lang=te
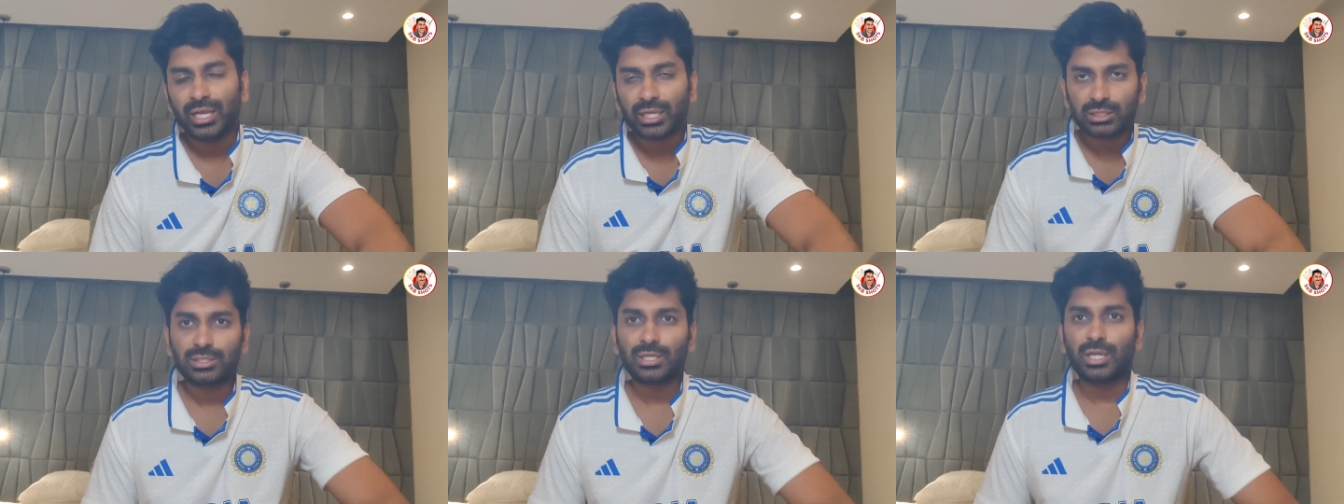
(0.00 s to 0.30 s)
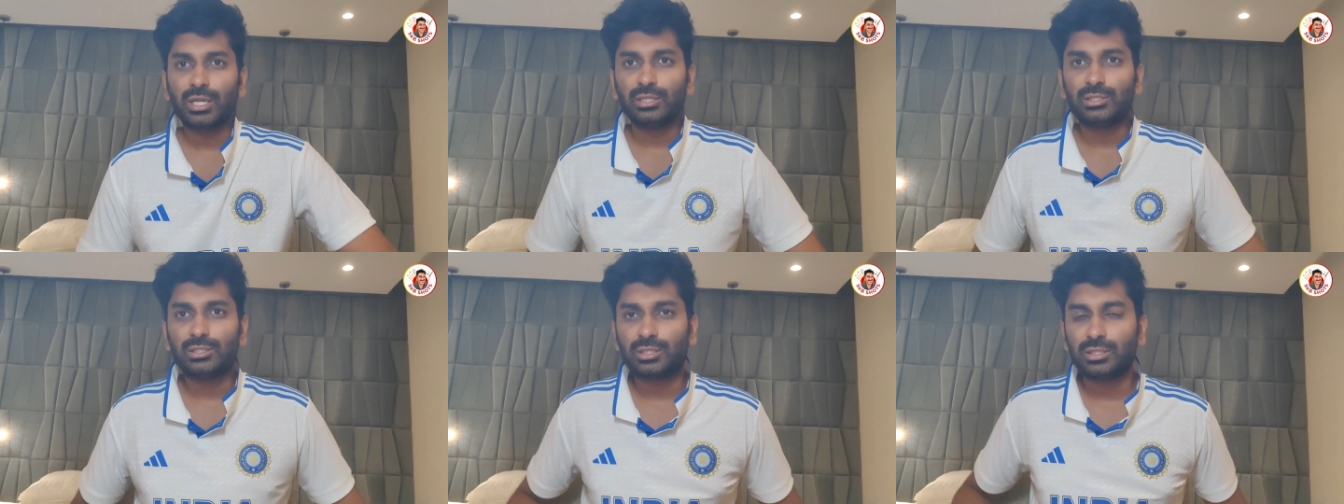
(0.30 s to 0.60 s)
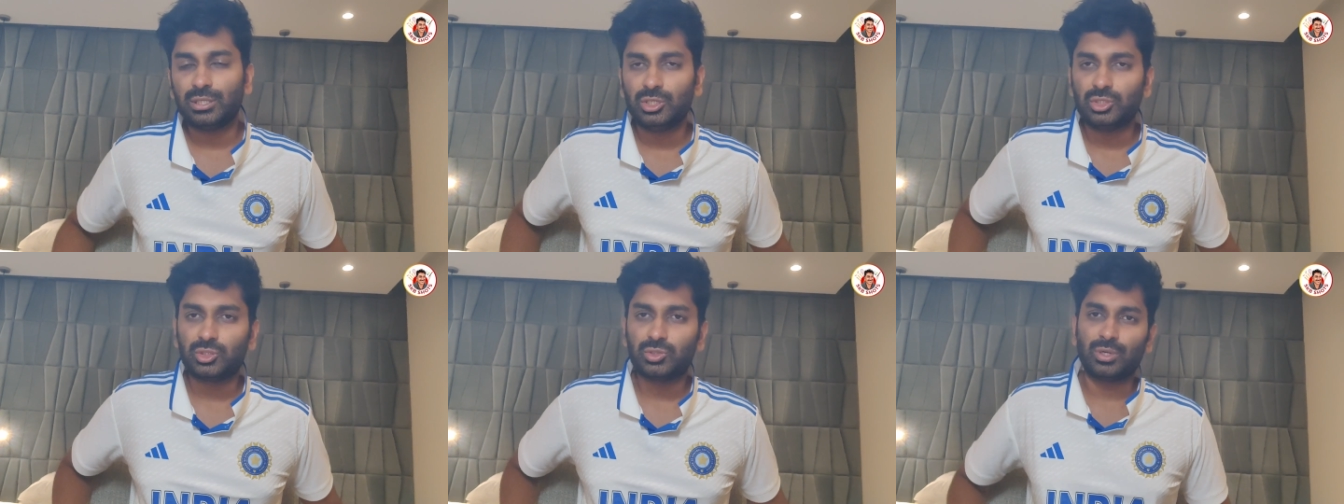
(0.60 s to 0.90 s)
ఎక్స్ట్రా
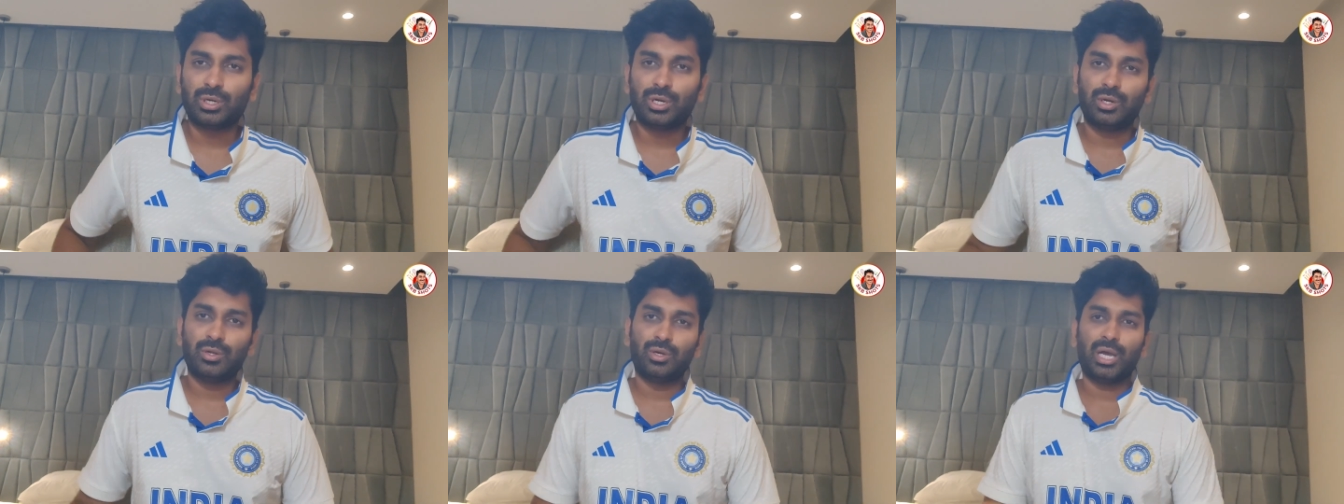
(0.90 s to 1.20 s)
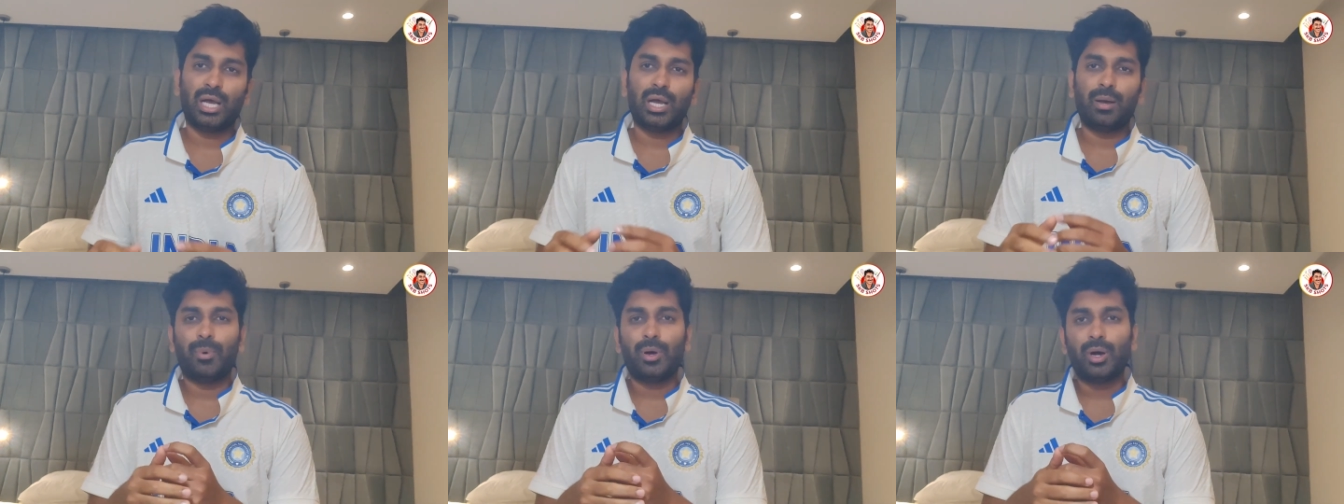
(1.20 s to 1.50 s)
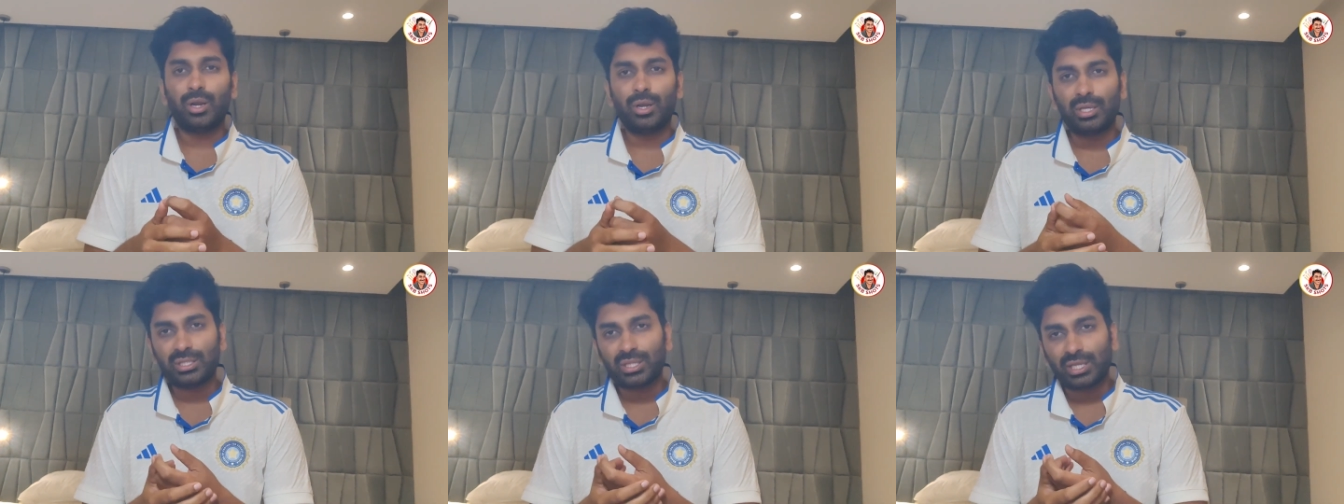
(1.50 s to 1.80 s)
రిస్క్ తీసుకున్నాడు ఆ
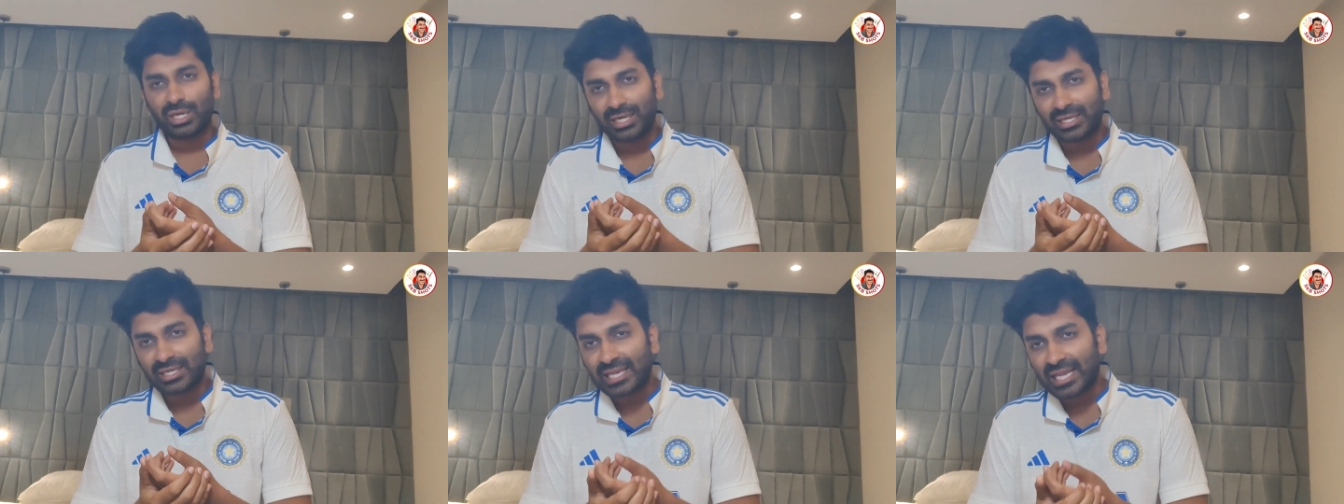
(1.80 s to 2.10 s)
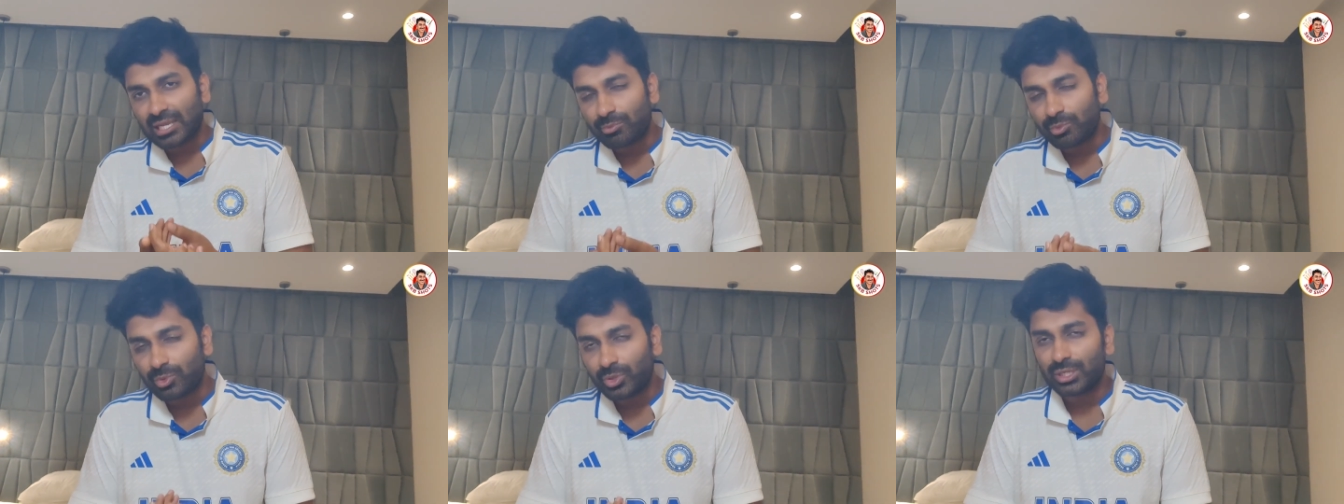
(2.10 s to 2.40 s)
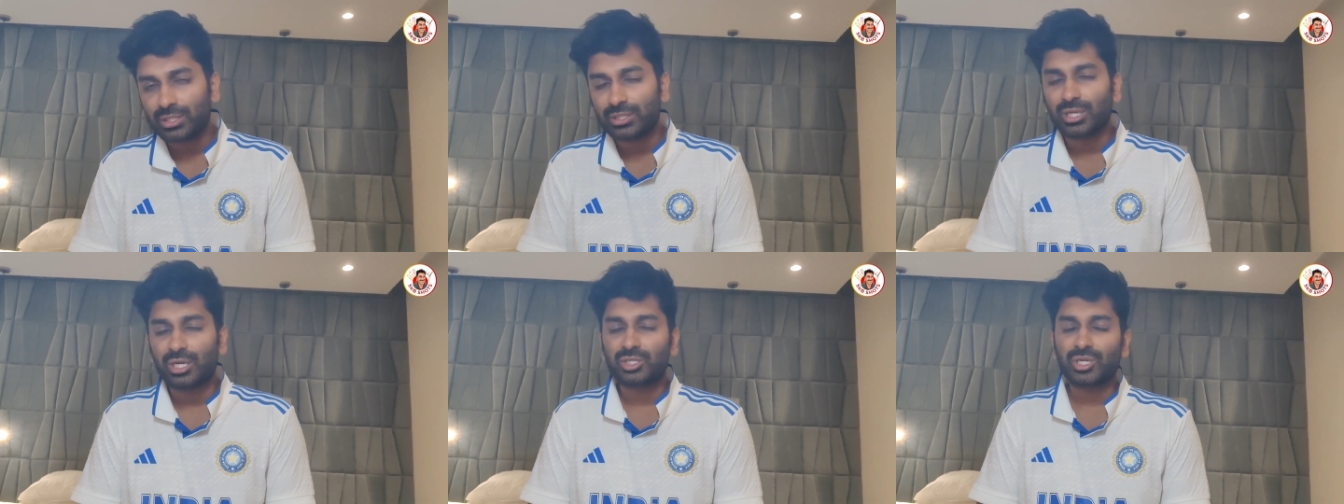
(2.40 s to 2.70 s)
బాల్లో తనకి టైం
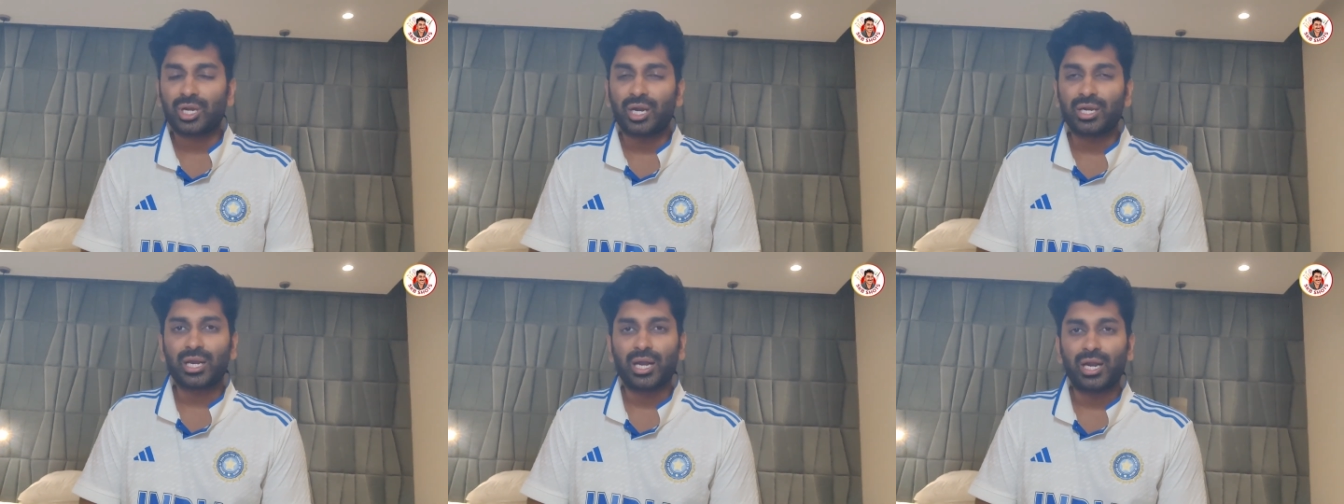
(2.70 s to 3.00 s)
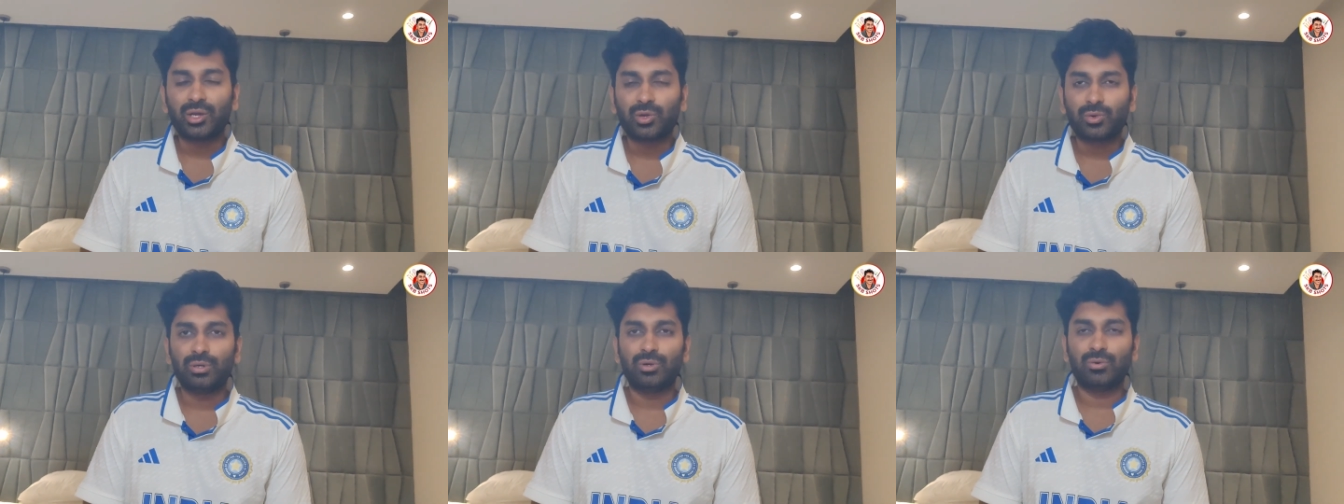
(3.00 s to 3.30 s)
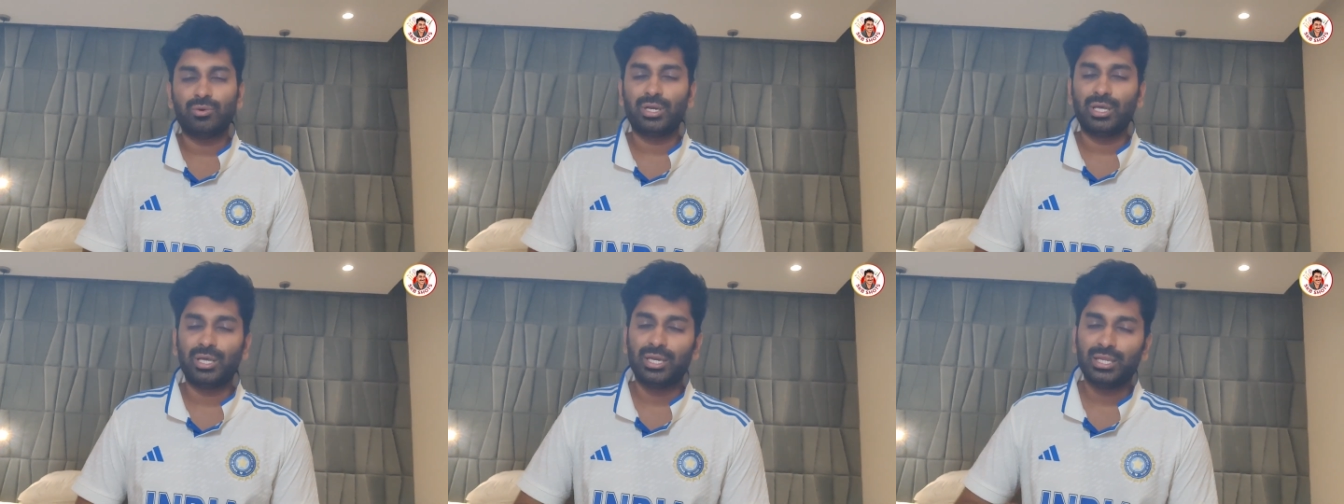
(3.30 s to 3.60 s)
ఉండింది ఆ షాట్
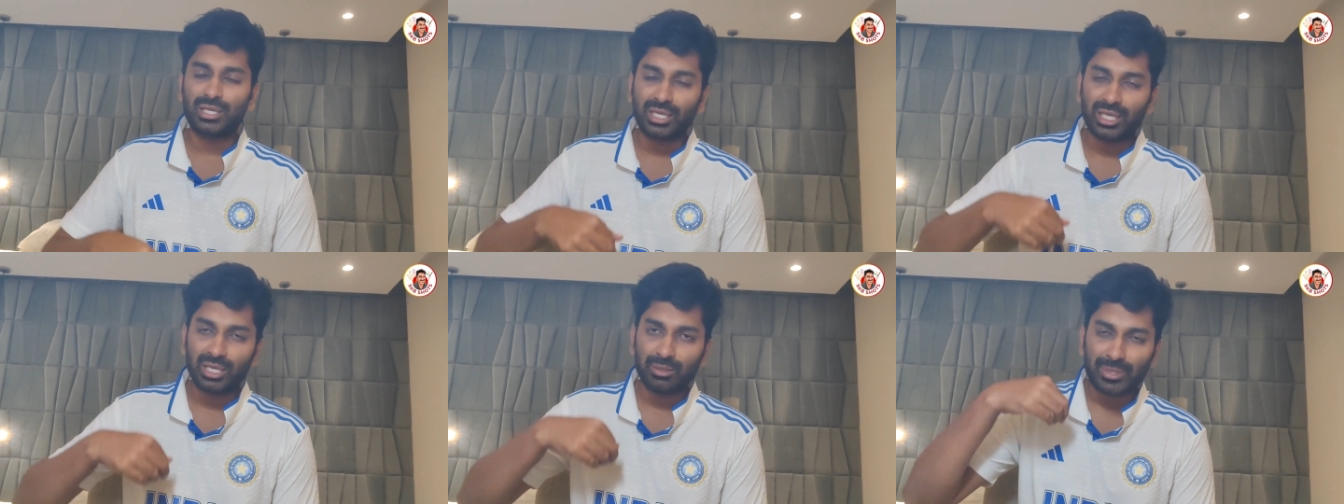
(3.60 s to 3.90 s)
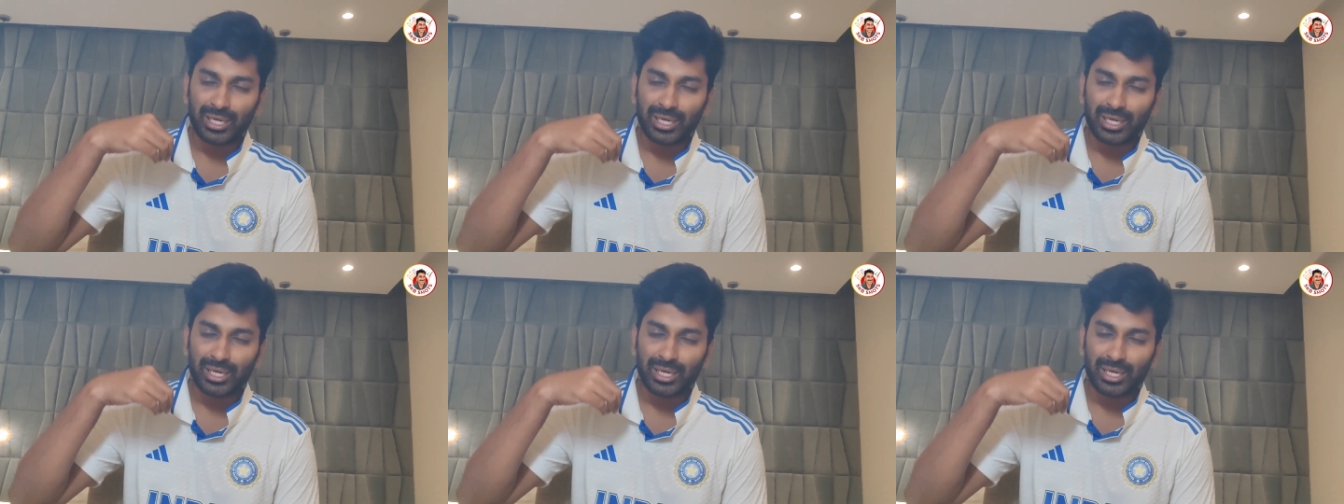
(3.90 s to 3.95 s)
ఆడకుండా ఉండడానికి